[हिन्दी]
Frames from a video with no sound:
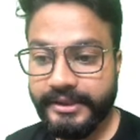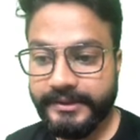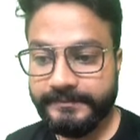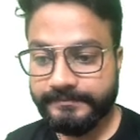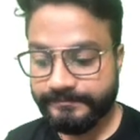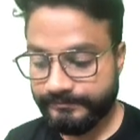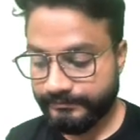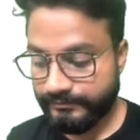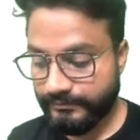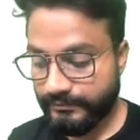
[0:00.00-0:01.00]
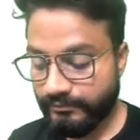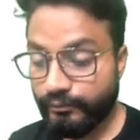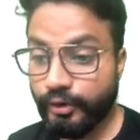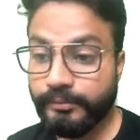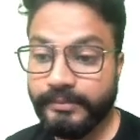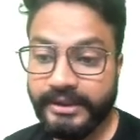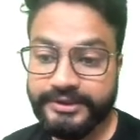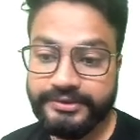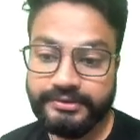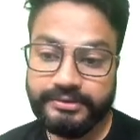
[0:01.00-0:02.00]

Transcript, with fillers: है मोनपाज